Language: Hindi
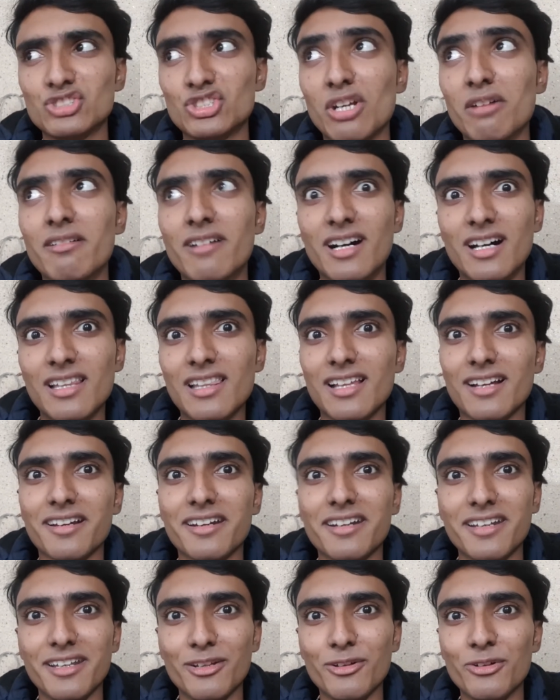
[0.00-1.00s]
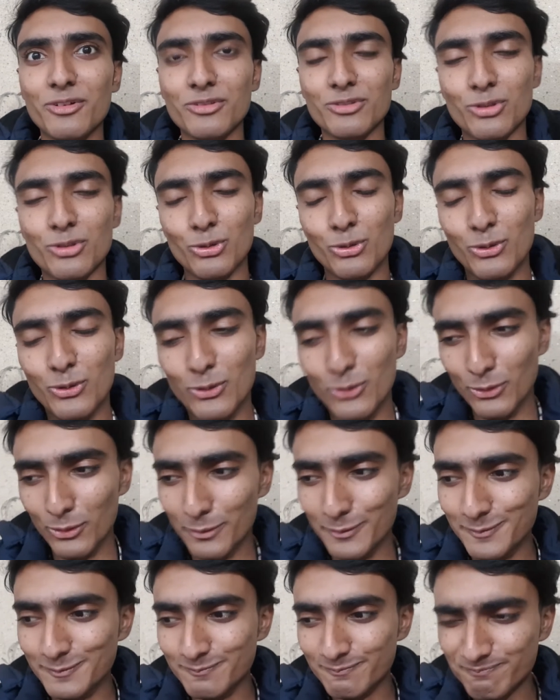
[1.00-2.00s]
जवान लग रहे हो
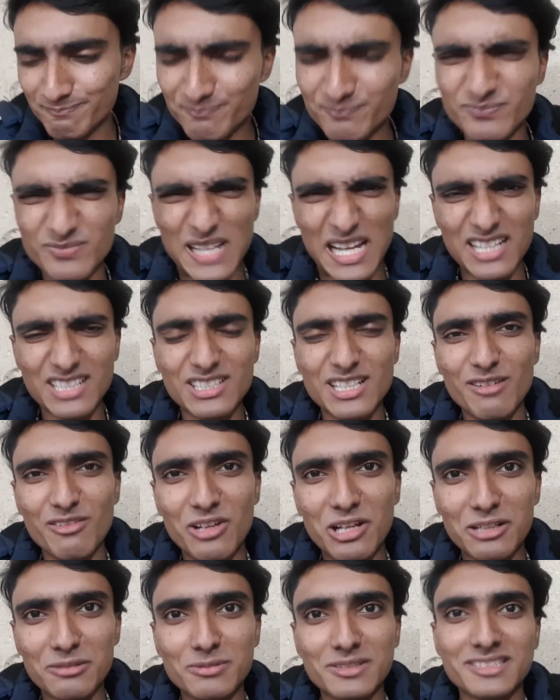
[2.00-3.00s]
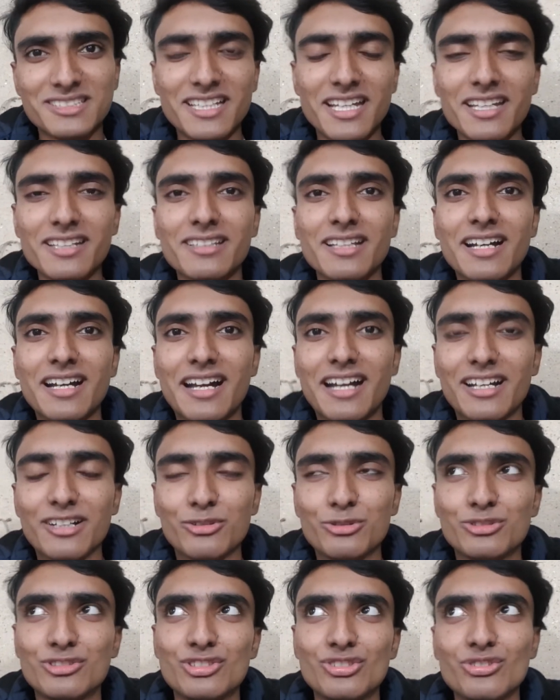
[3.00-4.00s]
तो आज का ब्लॉग बस यही था
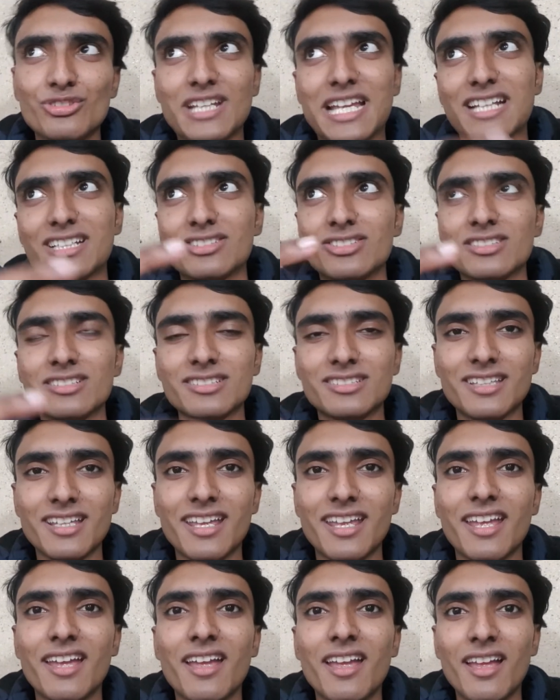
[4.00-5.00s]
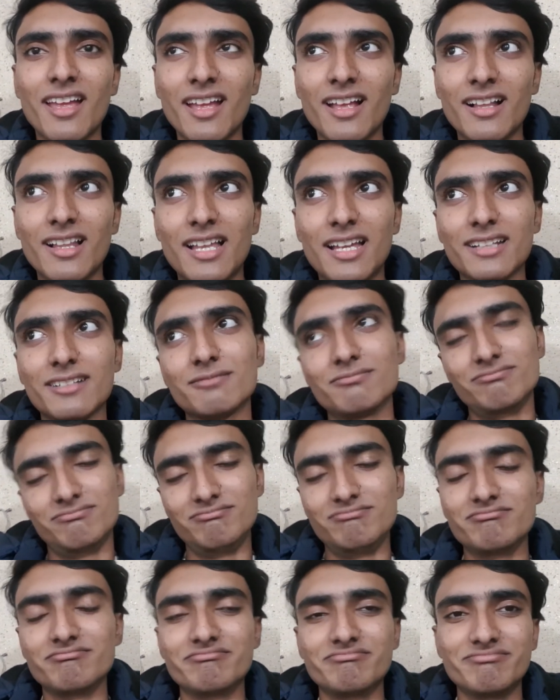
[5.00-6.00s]
कुछ रिएक्शंस थे लाइक
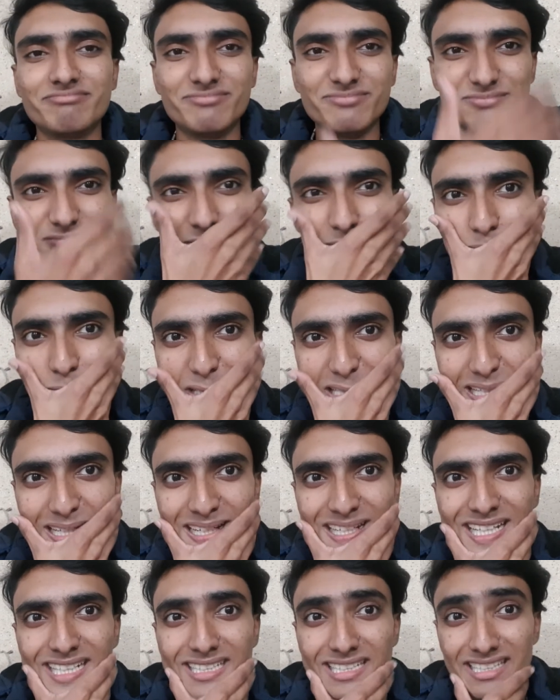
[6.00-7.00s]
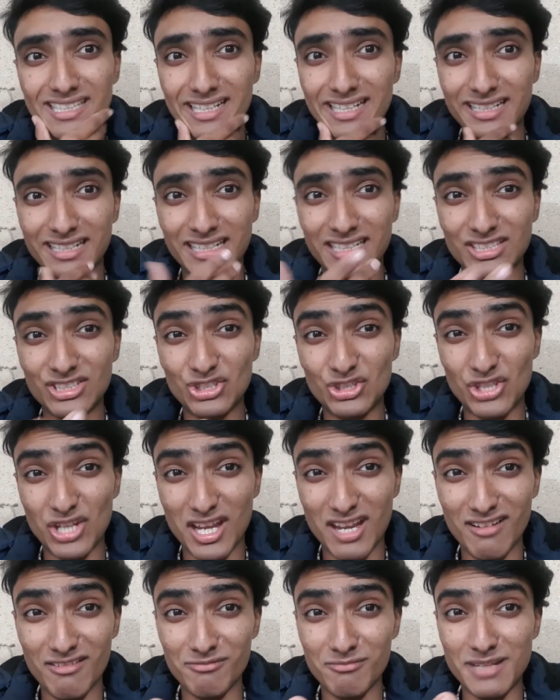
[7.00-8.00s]
मैं देखना चाहता था कि
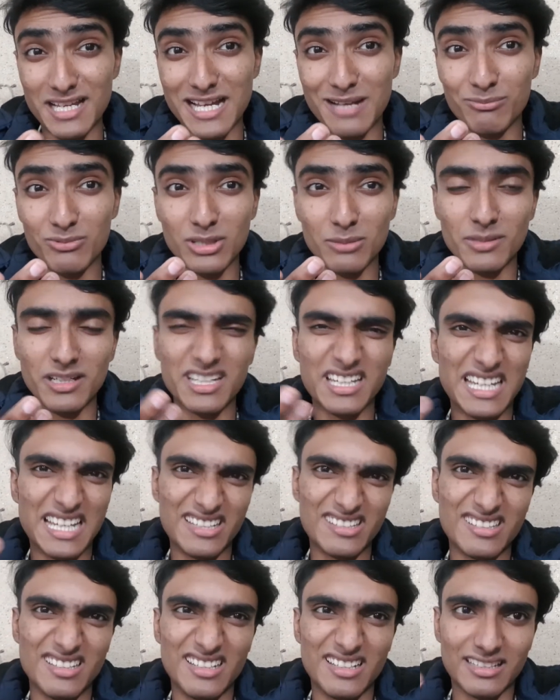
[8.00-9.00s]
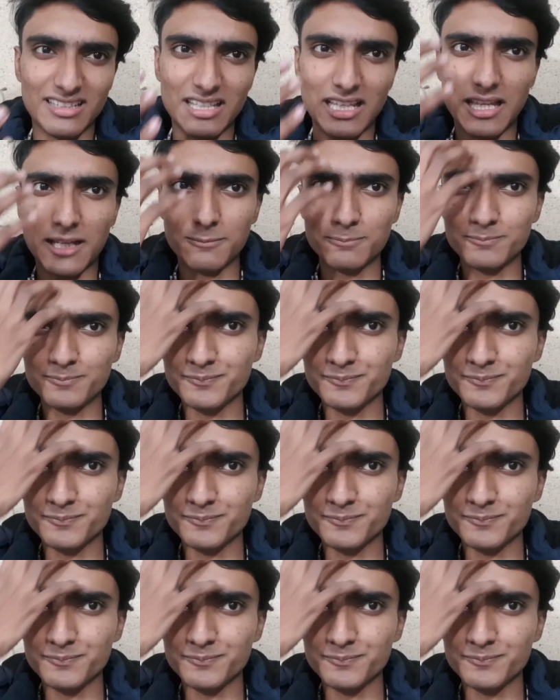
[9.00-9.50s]
शेव में आपका भाई कैसा लगता है